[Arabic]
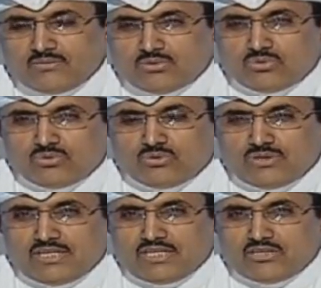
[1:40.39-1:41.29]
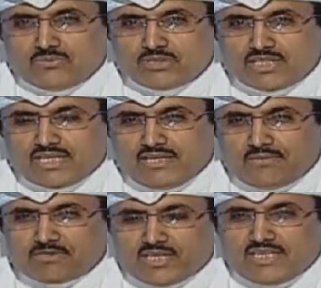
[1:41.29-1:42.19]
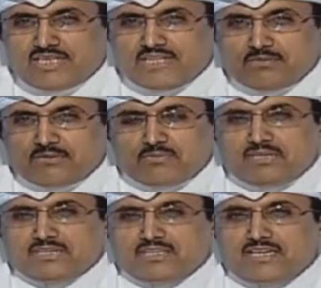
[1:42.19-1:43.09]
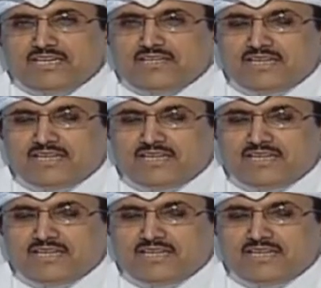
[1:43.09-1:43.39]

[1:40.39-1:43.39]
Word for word: موضوع لنا اليوم ان شاء الله بس خلينا قبل ما نطلع